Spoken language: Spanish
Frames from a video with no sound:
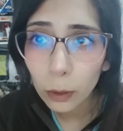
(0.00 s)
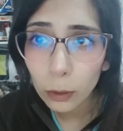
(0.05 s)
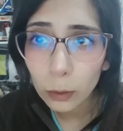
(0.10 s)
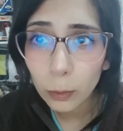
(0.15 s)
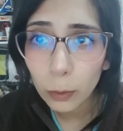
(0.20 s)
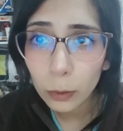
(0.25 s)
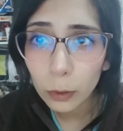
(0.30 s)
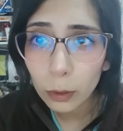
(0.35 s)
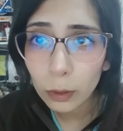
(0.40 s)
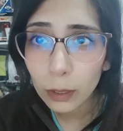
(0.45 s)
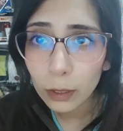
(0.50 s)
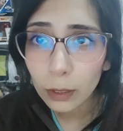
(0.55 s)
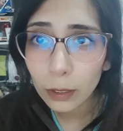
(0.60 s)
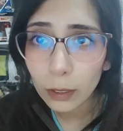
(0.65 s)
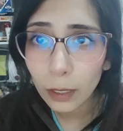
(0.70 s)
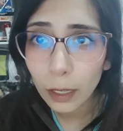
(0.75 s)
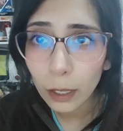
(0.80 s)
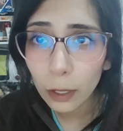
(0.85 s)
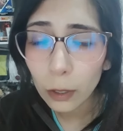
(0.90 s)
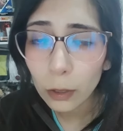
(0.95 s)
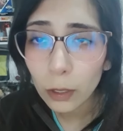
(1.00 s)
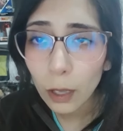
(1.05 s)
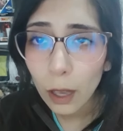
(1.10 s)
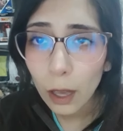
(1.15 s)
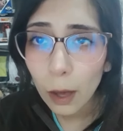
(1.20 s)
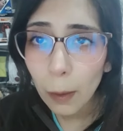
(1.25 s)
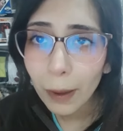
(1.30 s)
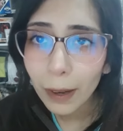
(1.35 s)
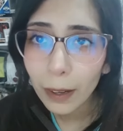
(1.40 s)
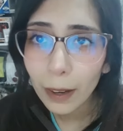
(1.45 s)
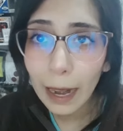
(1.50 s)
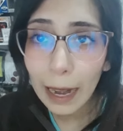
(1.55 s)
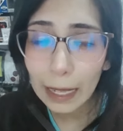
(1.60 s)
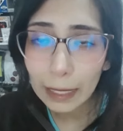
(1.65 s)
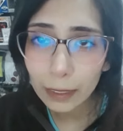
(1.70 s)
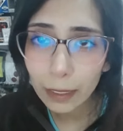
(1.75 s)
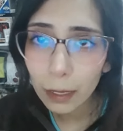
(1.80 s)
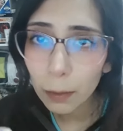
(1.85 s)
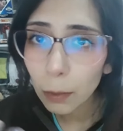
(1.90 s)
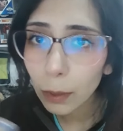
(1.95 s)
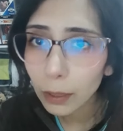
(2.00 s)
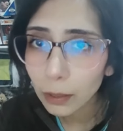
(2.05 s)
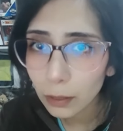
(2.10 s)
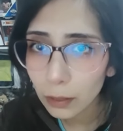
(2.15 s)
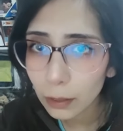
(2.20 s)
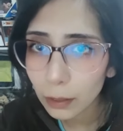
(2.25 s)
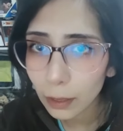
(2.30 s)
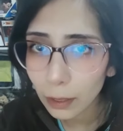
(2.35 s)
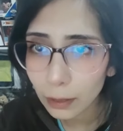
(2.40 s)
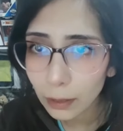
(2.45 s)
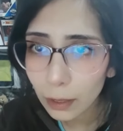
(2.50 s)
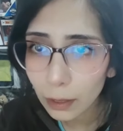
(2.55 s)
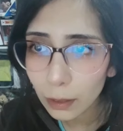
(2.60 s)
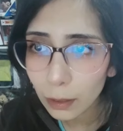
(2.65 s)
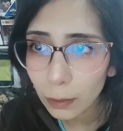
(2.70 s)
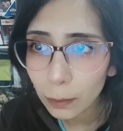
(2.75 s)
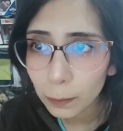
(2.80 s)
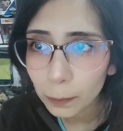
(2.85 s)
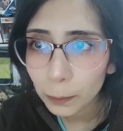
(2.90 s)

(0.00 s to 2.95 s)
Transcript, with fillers: los monstruos necesarios para realizar invocaciones exit.